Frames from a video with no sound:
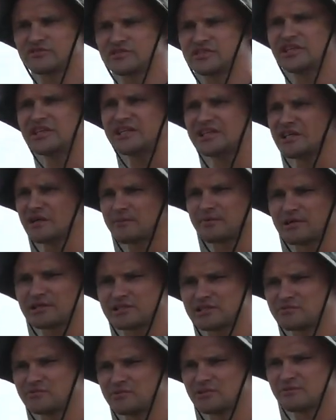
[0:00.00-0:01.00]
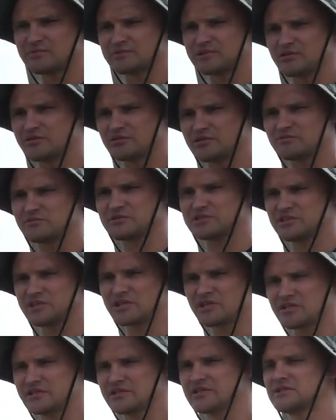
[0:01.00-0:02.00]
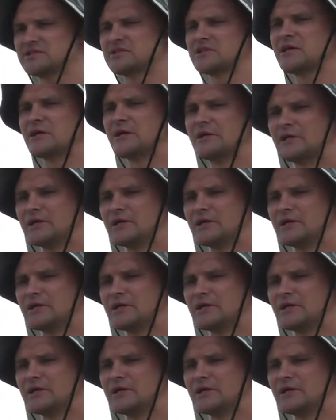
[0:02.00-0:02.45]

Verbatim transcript: все необходимые абсолютно материалы есть.